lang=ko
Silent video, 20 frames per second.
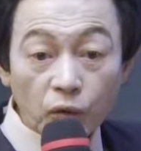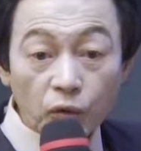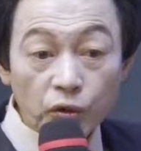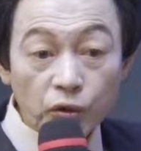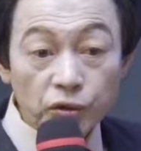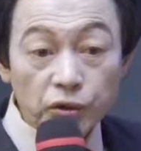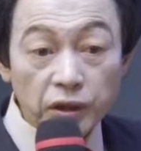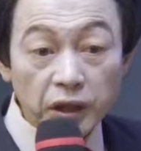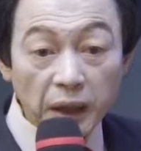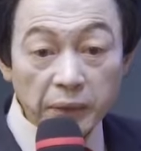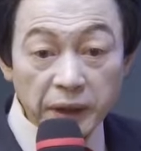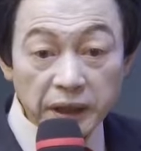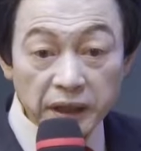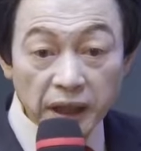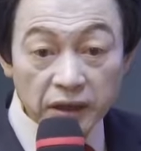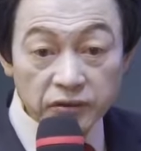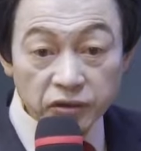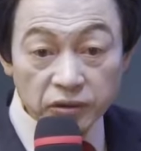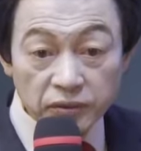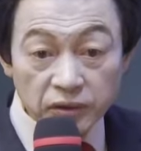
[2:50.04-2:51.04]
우유를
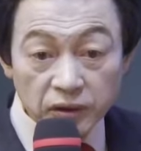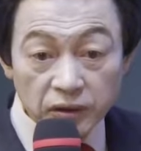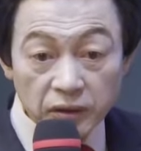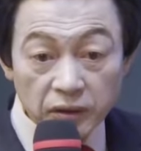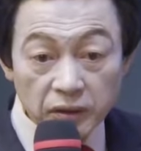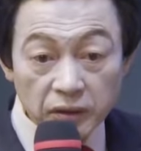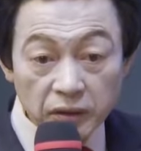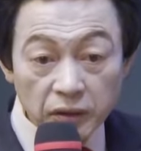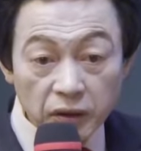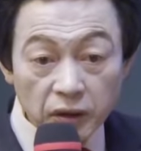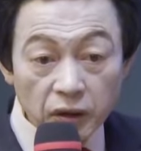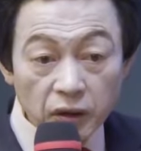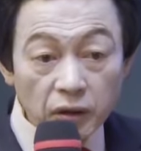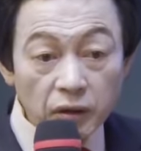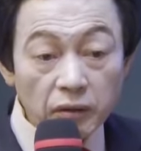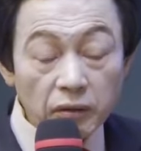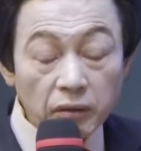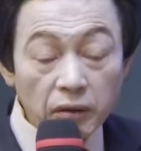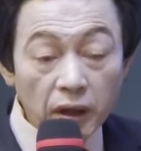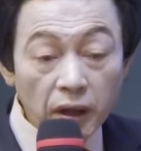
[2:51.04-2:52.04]
가만 놔두면
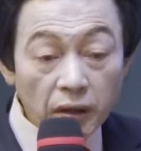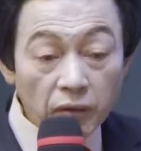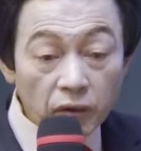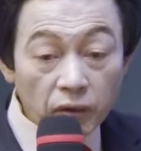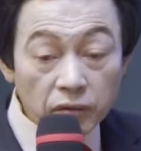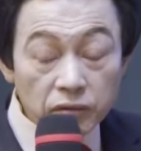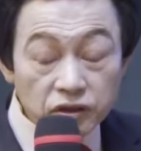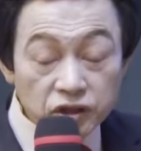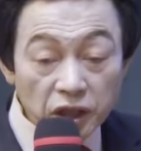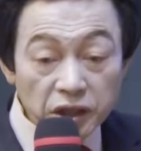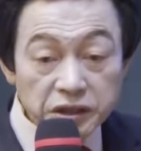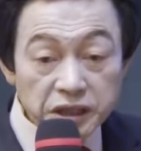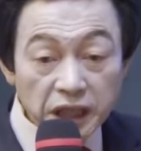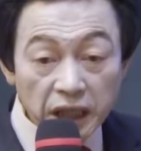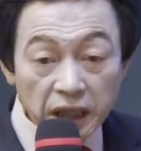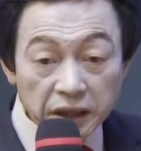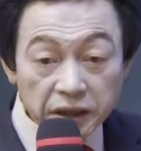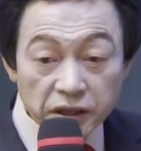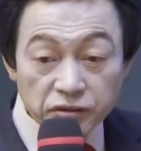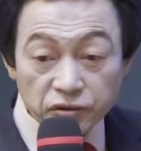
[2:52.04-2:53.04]

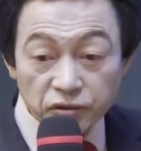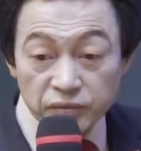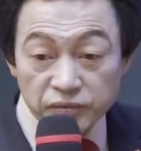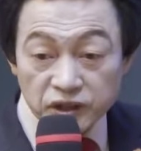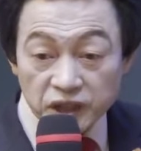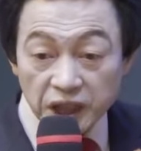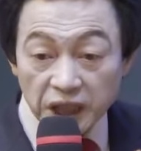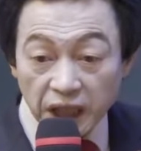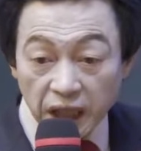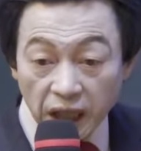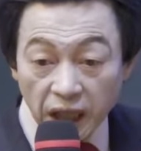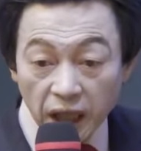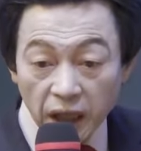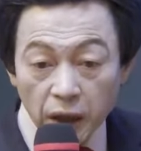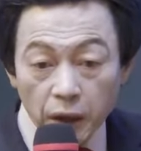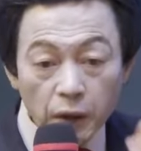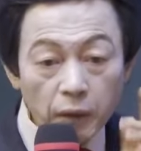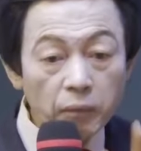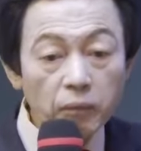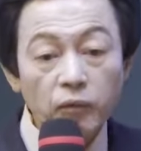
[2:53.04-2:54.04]
전자가 계속
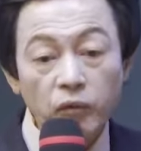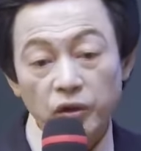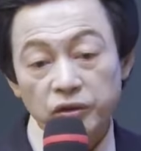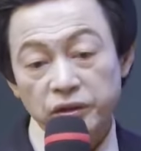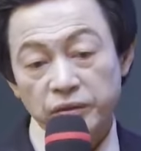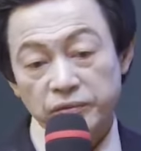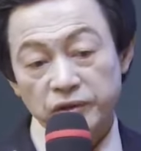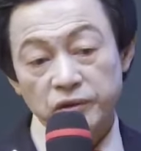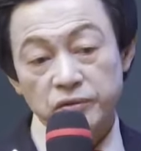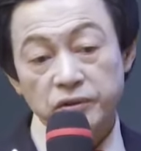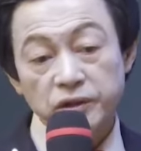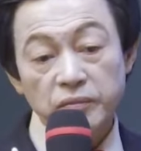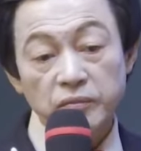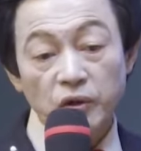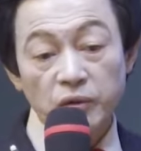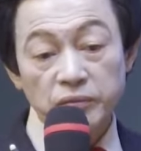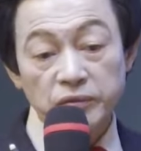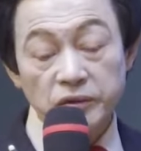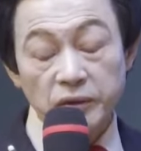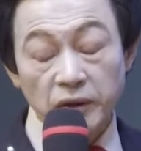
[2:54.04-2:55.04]
움직일까? 못 움직여. 우리
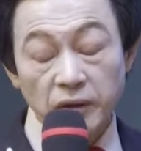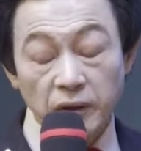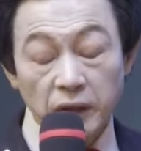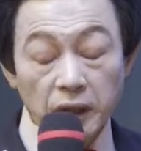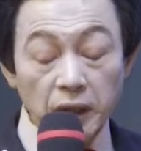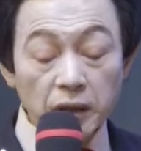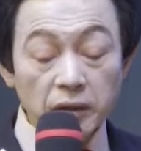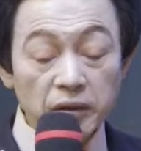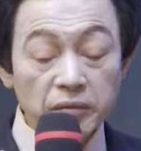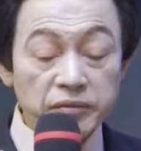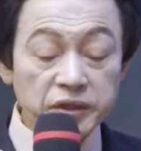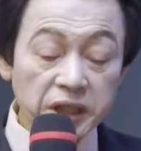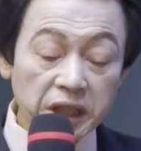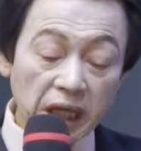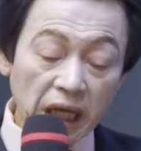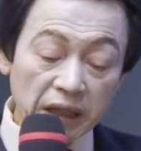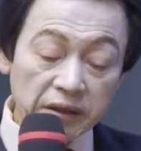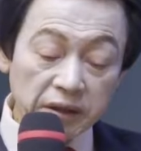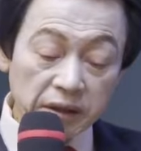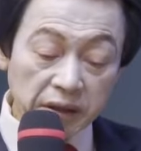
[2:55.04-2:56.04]
몸도
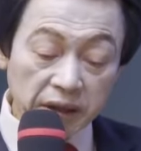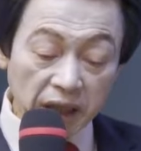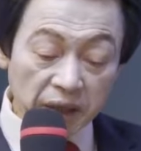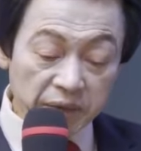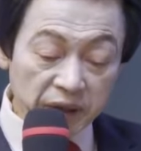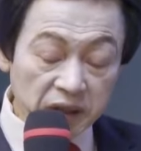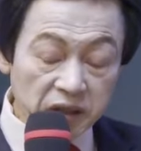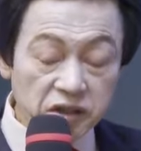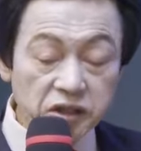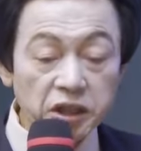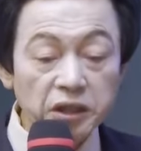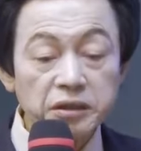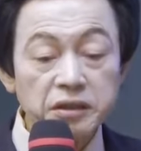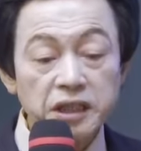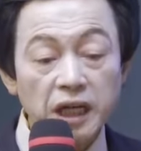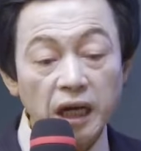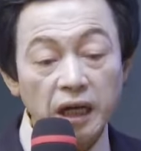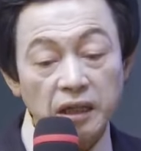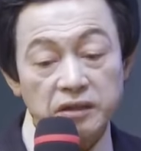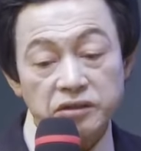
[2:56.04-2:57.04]
음식이 안 들어가면
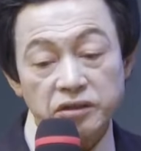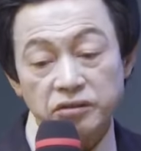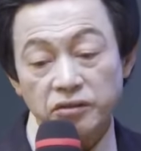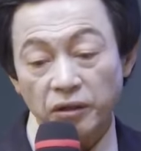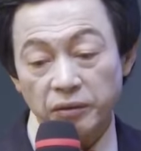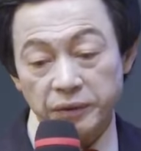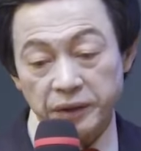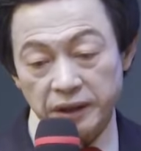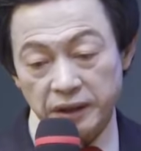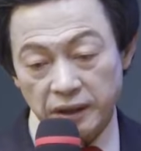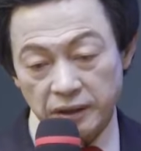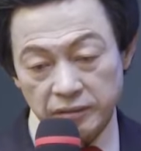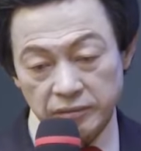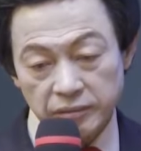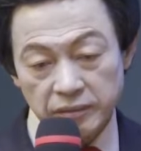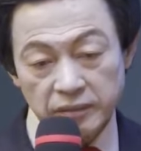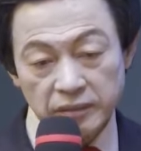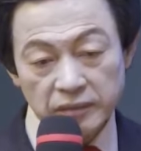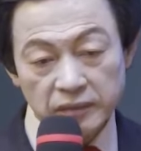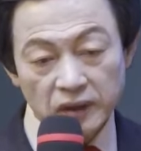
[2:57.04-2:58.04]
전자가 스톱이 돼.
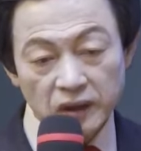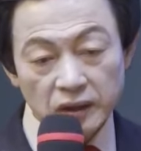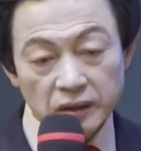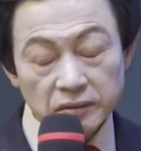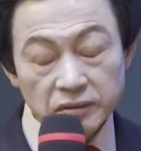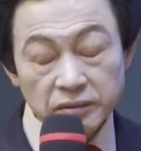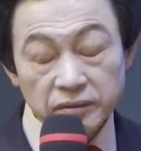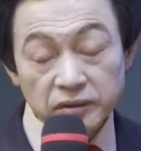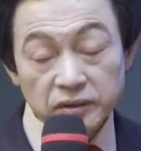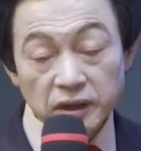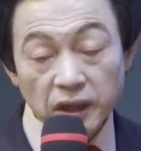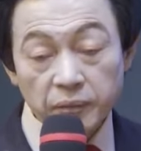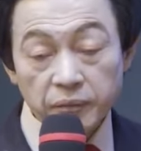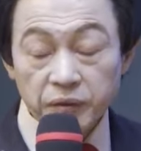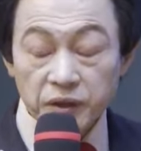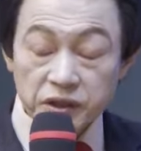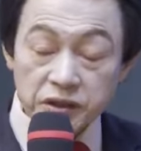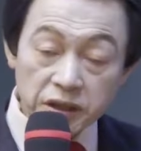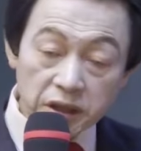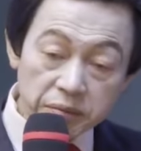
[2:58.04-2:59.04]
그리고
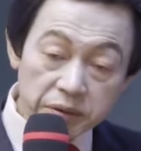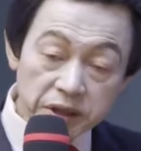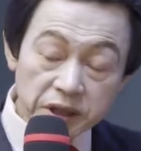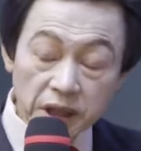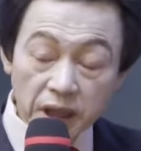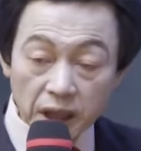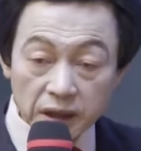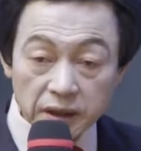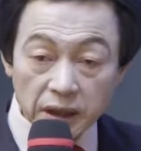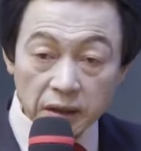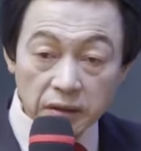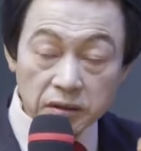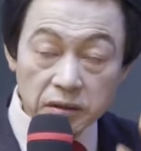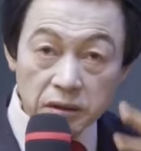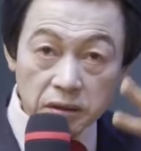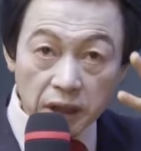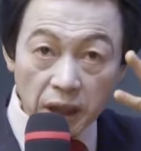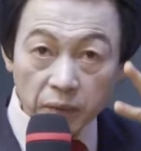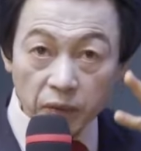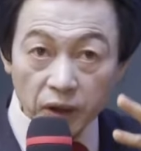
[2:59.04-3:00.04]
그냥 비실비실 하다가
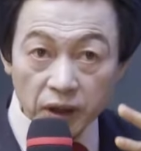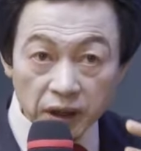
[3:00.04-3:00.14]
헛게